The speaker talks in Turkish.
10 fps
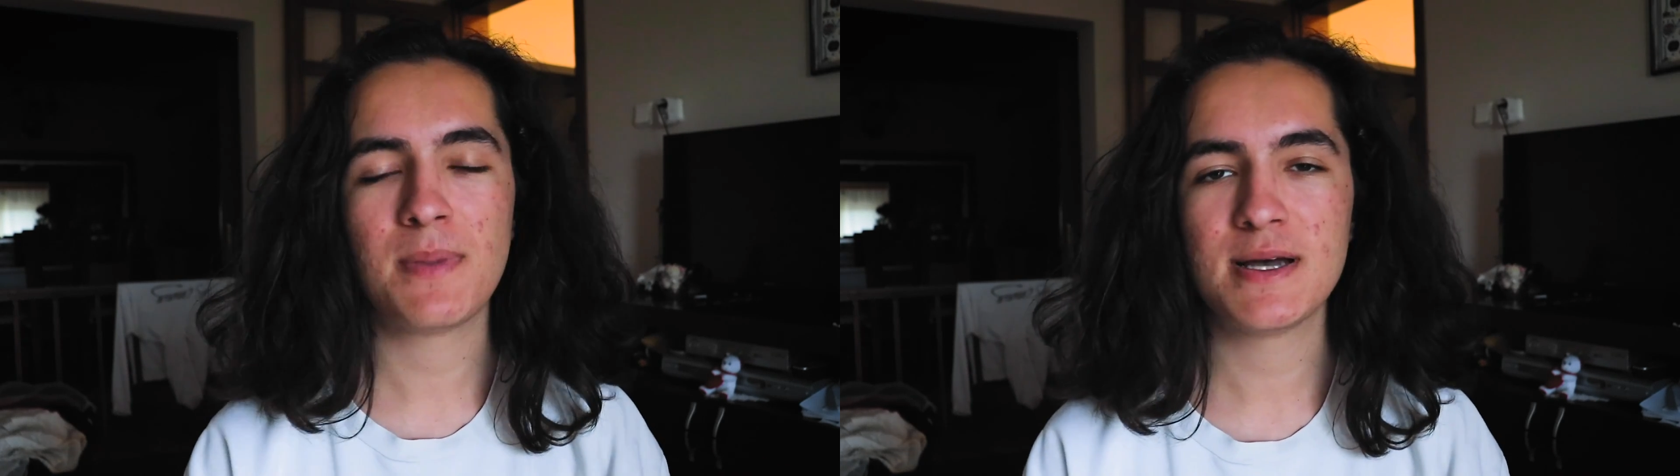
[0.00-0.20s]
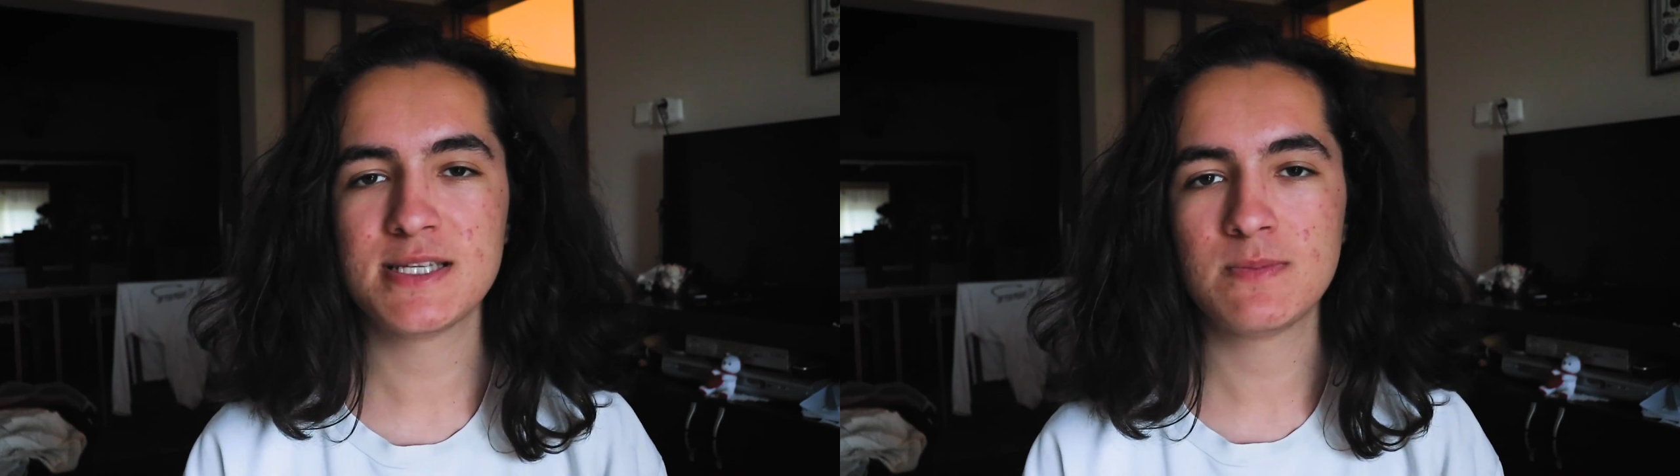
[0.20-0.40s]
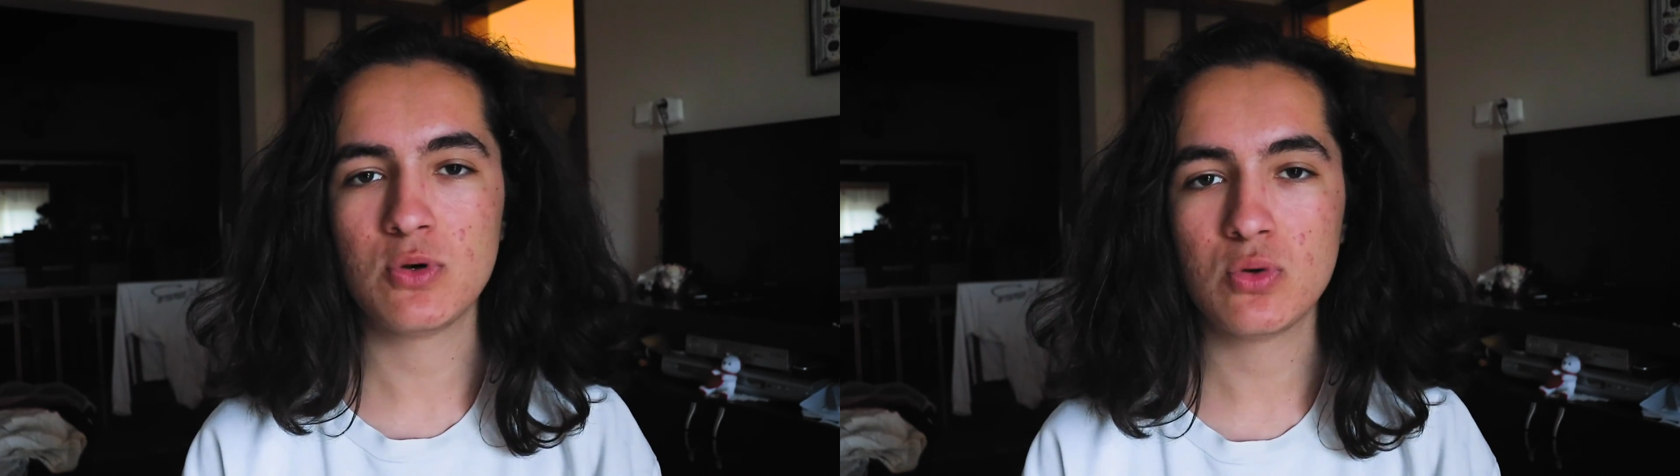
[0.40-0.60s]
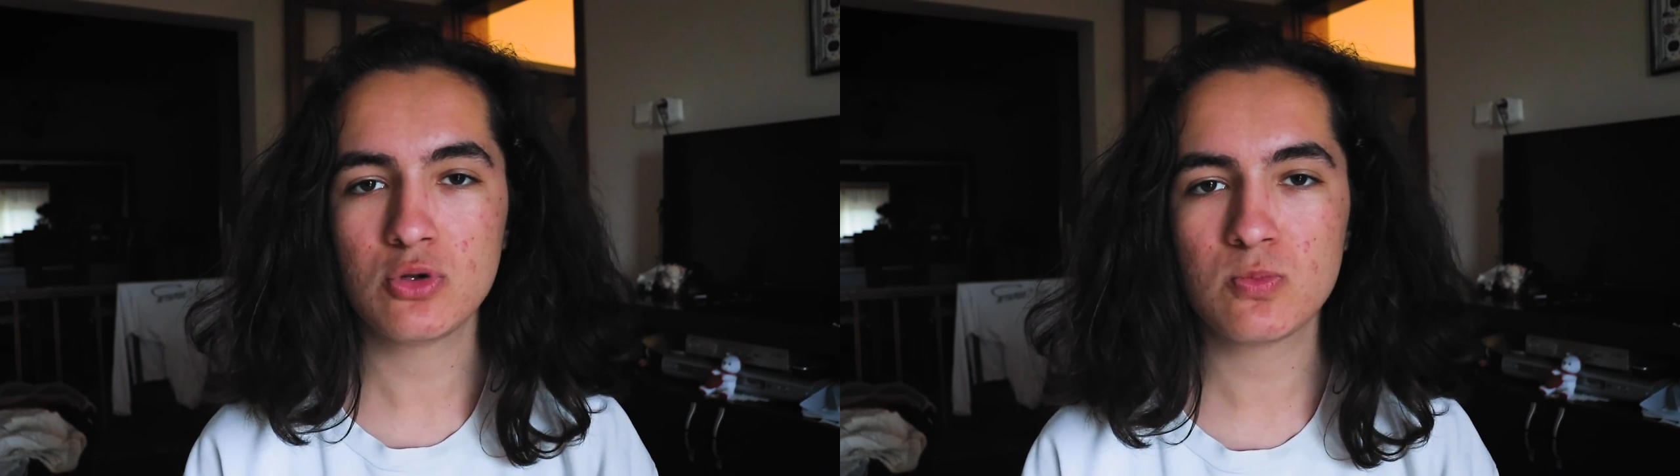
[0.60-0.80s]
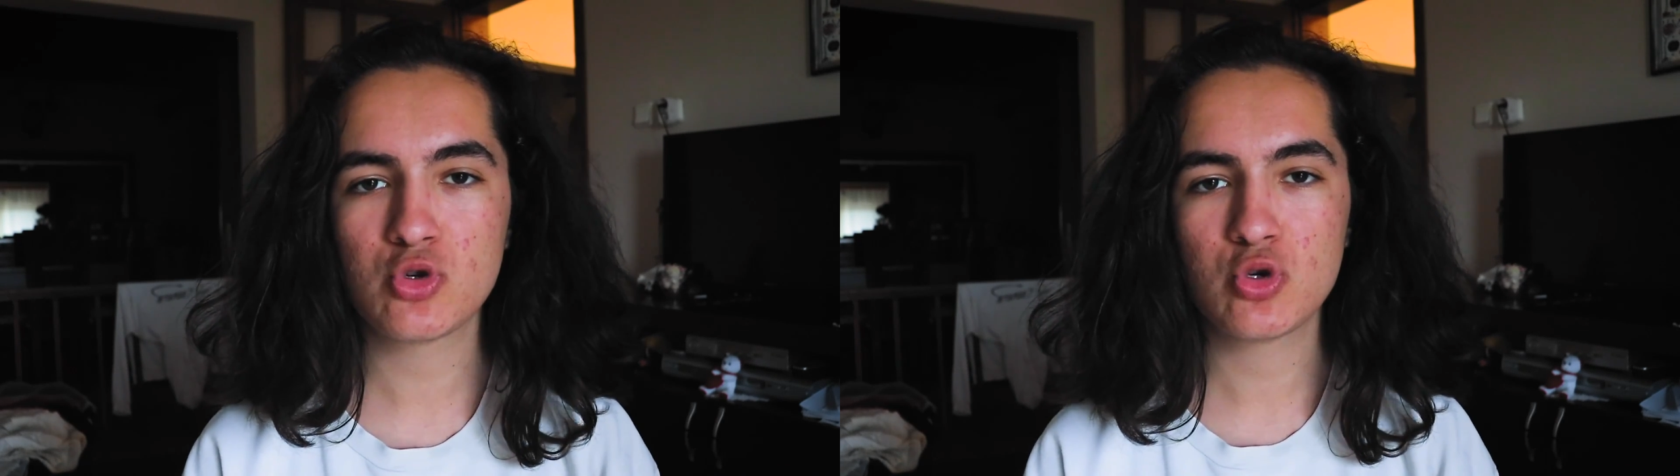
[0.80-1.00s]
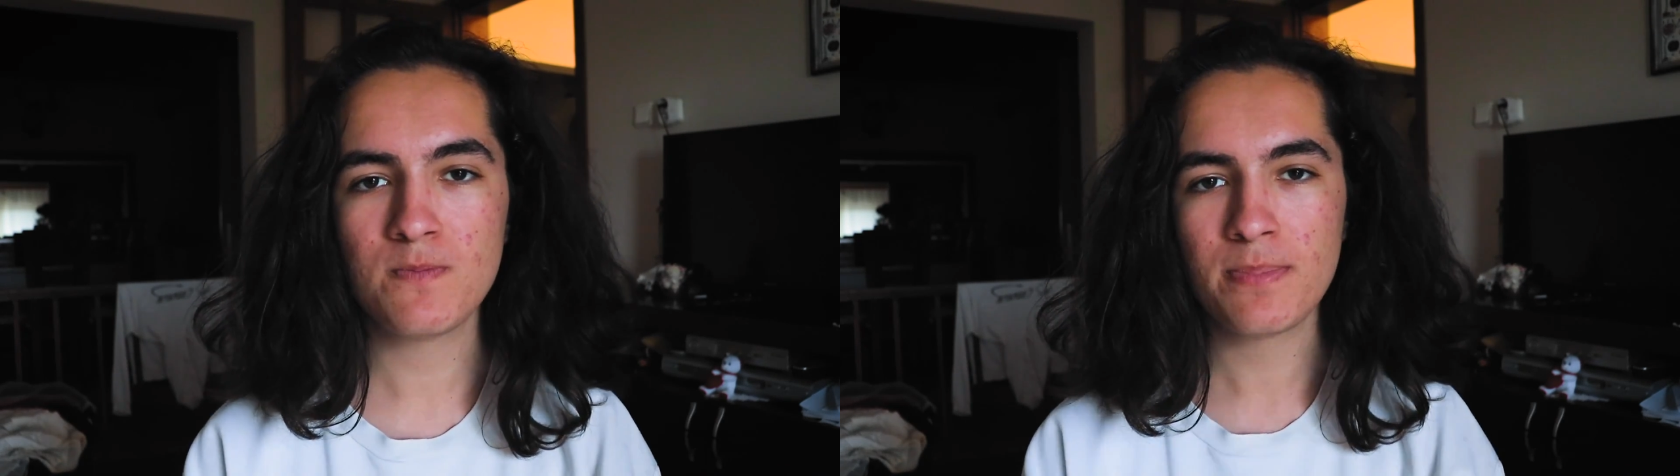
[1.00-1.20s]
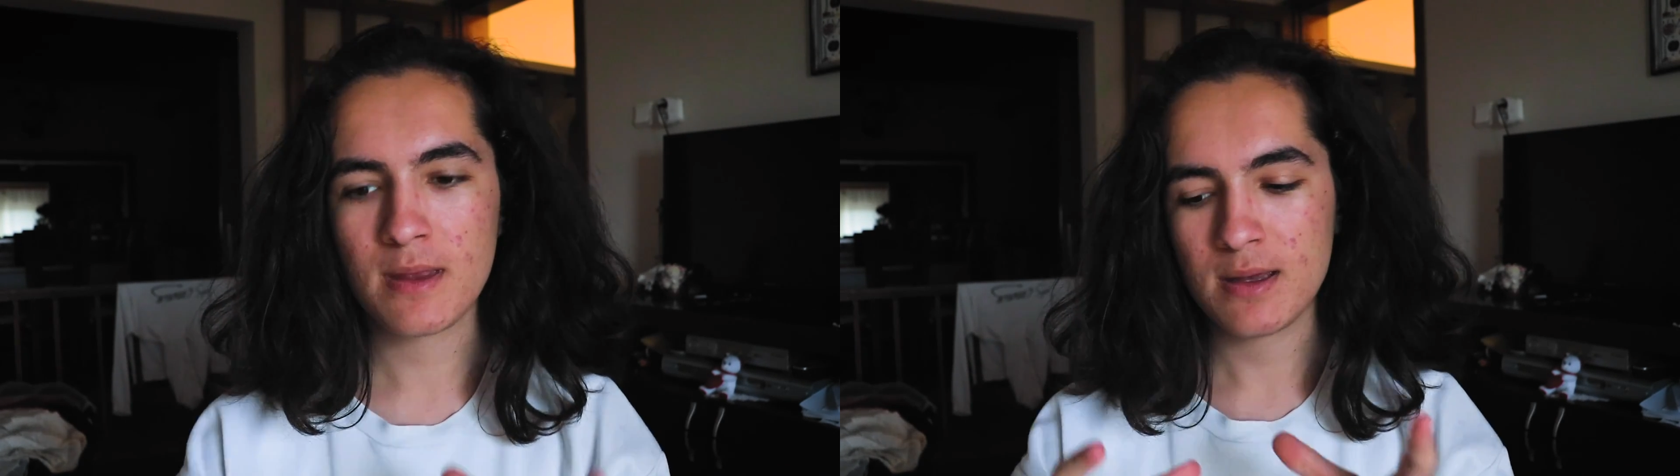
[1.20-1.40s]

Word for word: bahsetmeyi unutmuşum.